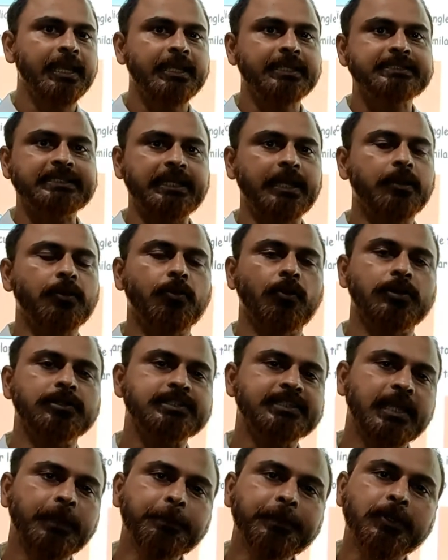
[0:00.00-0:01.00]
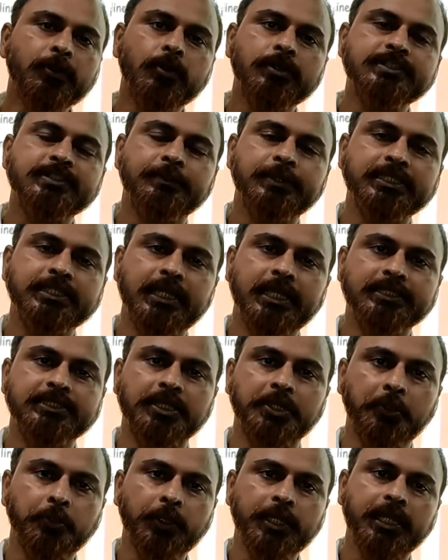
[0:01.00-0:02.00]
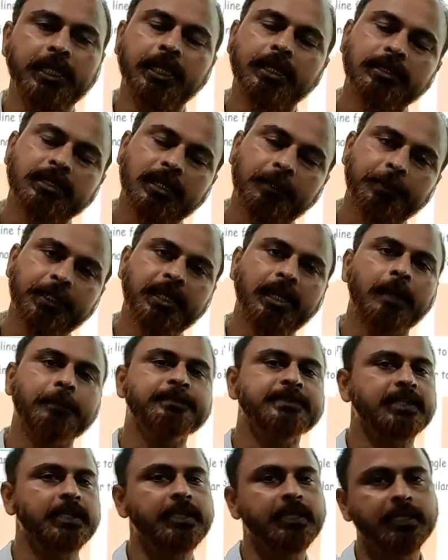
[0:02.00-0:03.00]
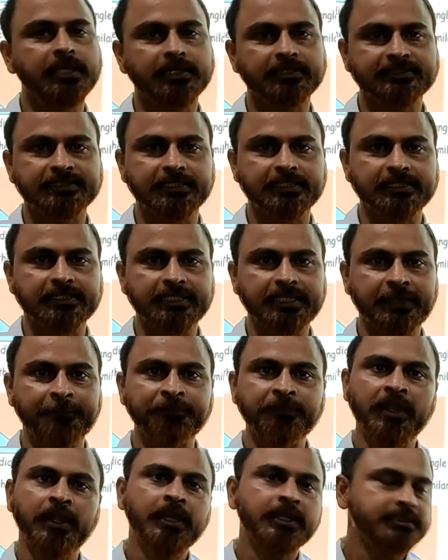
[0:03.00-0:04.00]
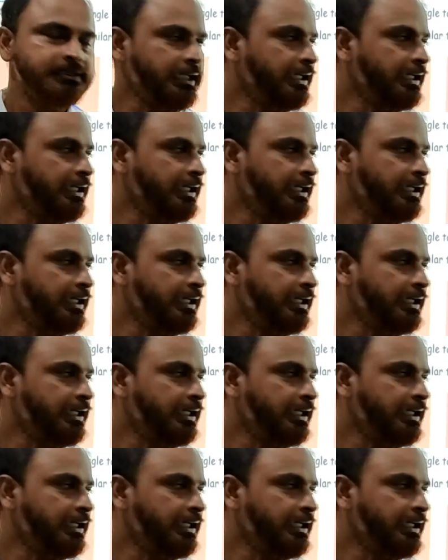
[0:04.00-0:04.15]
इसलिए कॉन्सेप्ट को समझना ज़रूरी है तभी आप सही कर सकते हैं